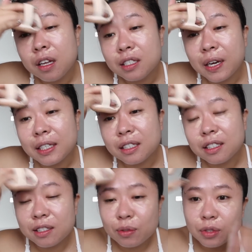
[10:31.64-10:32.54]
彩委这个
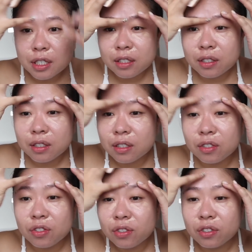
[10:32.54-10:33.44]
职务真的是
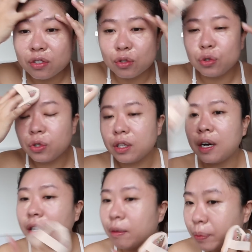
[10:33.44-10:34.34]
死缺
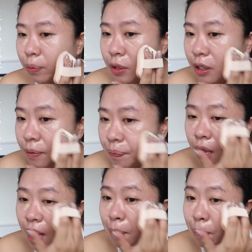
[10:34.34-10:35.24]
到一个不行。
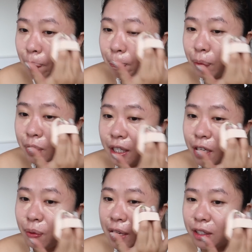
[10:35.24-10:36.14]
它不是
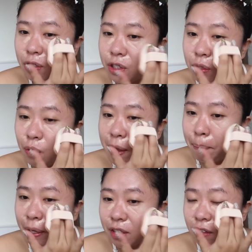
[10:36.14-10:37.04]
因为职位
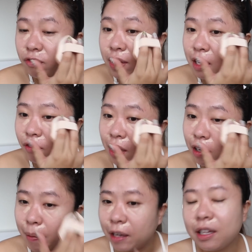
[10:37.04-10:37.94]
本身非常非常
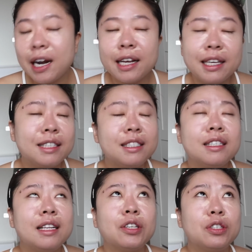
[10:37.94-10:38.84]
的忙，当然也
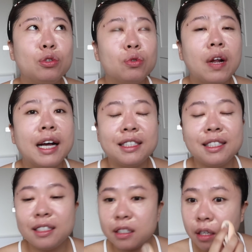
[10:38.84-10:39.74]
是老实说啊，
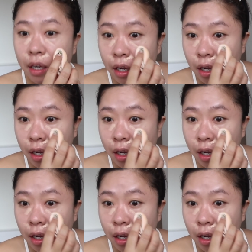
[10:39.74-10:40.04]
其实